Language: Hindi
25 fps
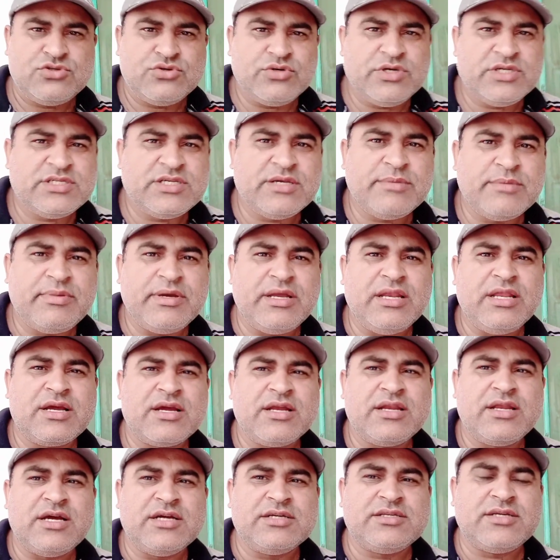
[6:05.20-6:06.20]
तो इससे पहले
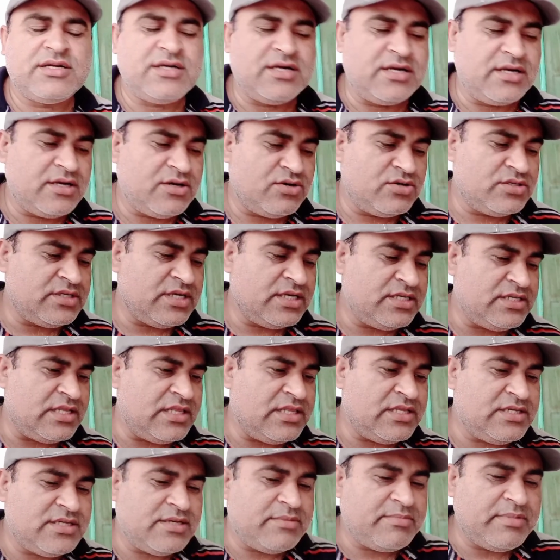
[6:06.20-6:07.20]
कि नाश्ता ठंडा हो जाए
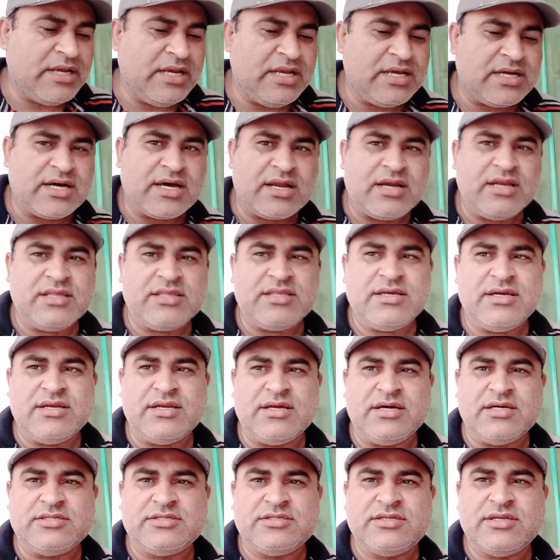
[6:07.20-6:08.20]
जल्दी से पहले कर लेते हैं
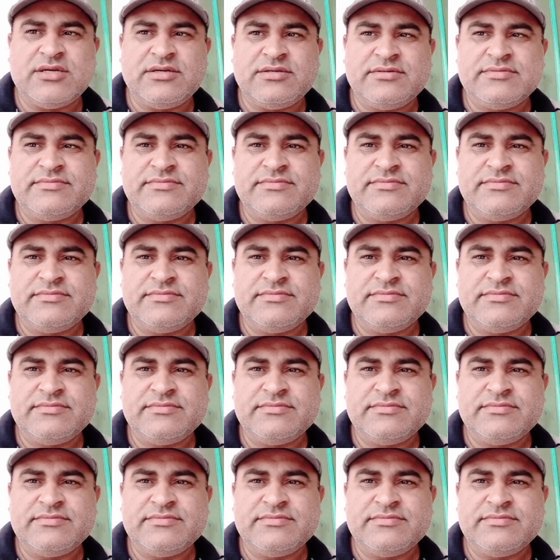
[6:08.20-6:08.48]
नाश्ता